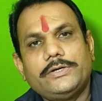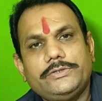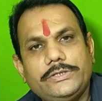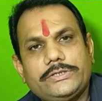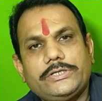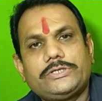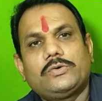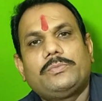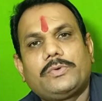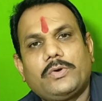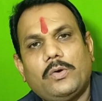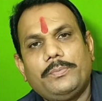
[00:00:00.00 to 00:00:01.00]
जिस किसी
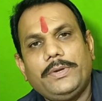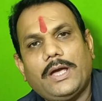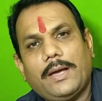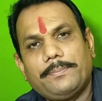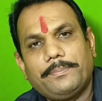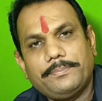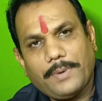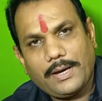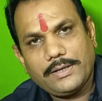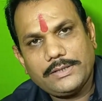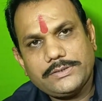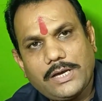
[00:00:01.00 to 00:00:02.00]
को भी आप
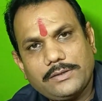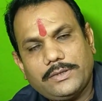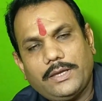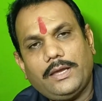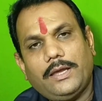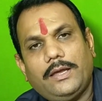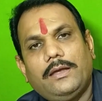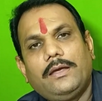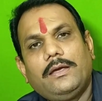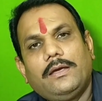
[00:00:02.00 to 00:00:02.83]
पाना चाहते हैं